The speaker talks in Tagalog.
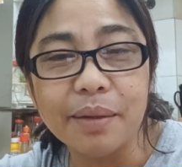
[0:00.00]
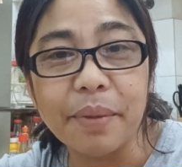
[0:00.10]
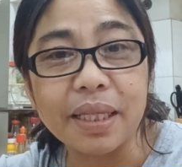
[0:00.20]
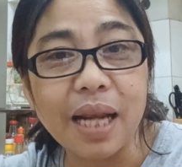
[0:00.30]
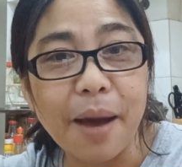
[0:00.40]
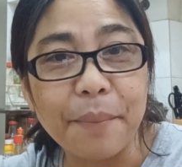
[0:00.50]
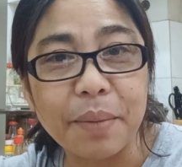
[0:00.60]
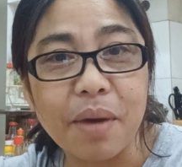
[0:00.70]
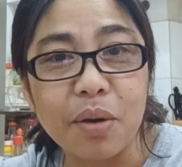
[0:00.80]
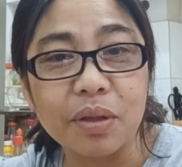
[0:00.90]
May
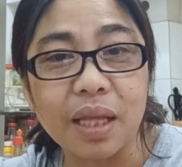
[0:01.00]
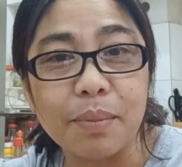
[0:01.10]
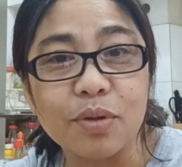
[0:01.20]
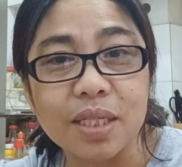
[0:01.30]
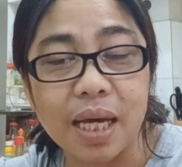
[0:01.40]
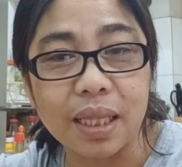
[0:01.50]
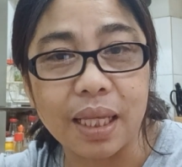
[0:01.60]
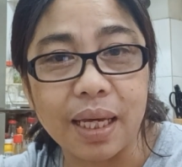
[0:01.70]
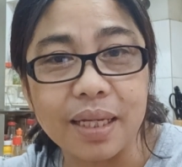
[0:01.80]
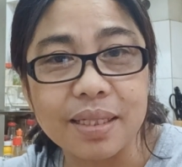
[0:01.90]
tinapik ba akong table
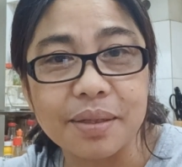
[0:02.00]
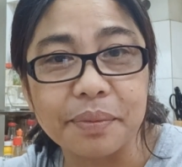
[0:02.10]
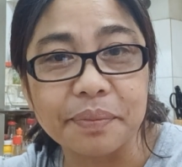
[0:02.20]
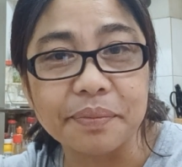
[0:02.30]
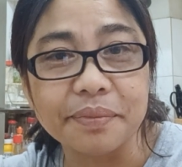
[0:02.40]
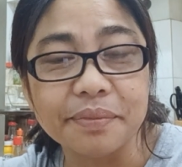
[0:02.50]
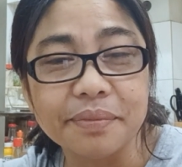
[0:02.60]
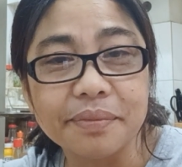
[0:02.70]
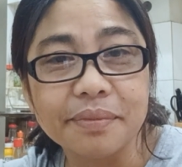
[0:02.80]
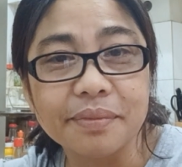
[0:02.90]
settings? Mm,
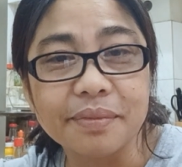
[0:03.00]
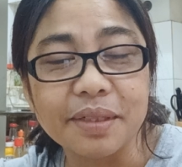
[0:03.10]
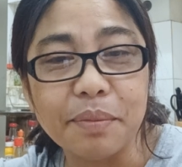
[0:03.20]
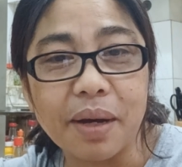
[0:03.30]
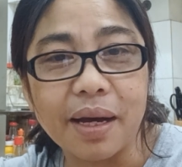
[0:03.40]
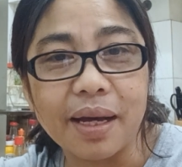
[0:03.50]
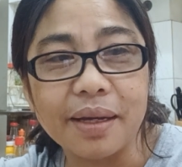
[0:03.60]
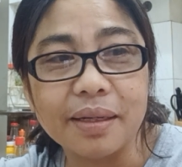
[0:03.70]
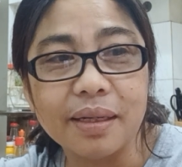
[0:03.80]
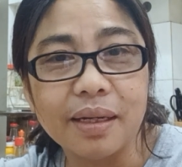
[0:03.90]
'Di
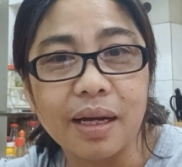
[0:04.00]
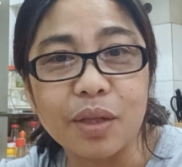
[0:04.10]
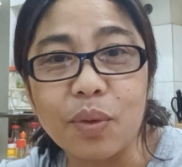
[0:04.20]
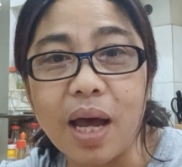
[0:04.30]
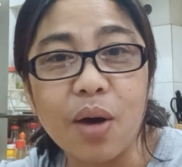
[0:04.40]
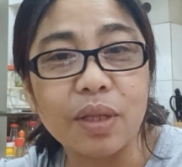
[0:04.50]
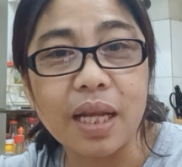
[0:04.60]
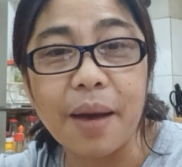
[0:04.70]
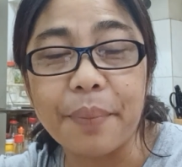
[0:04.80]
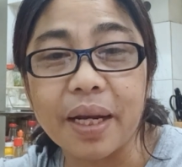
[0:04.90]
ba? At wala ako
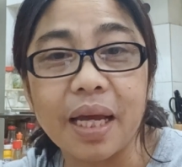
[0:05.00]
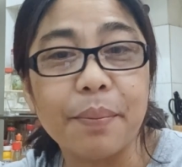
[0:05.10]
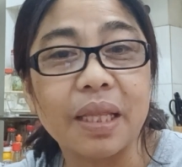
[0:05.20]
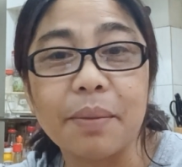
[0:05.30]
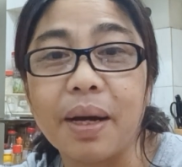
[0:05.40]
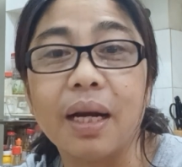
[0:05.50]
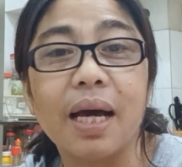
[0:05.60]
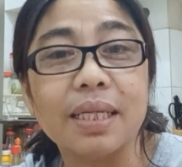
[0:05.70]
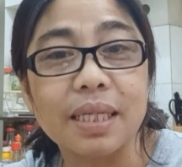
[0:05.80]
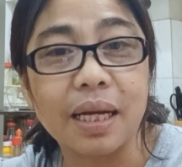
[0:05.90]
tinapik na iba't ibang
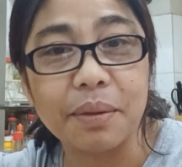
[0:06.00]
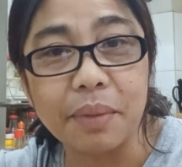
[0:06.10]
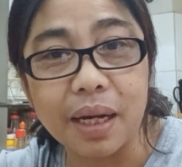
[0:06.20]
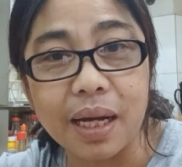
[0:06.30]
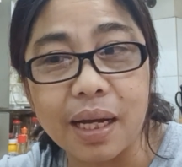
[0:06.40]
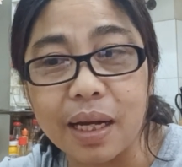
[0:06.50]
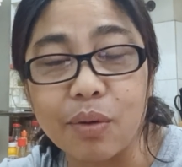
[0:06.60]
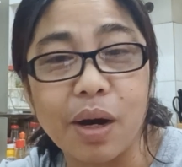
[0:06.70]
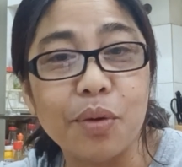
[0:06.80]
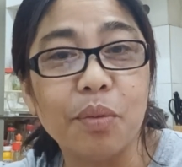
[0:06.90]
klase ng mga
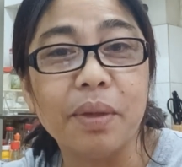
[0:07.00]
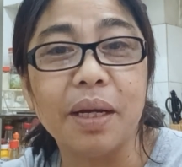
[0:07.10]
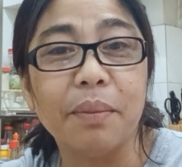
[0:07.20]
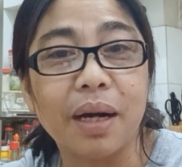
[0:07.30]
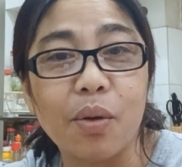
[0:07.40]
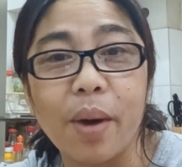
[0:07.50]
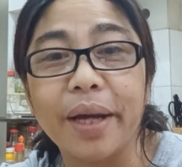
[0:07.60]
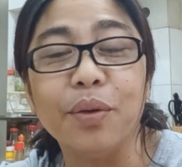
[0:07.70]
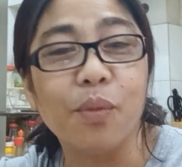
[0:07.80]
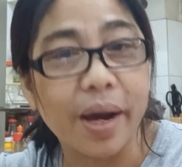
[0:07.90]
kung anong man yung mga
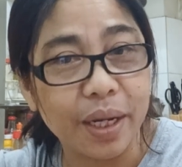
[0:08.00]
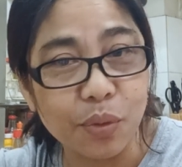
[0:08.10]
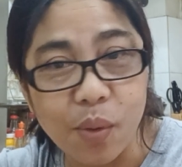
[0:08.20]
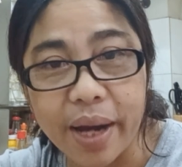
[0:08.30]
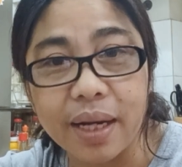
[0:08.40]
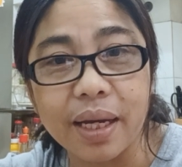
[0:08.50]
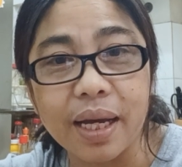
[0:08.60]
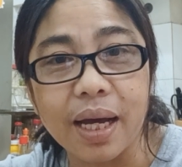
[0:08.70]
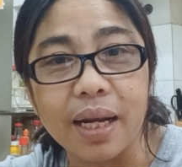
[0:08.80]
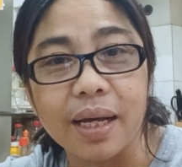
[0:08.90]
wine, wine, wine na
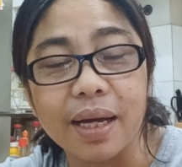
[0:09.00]
yan.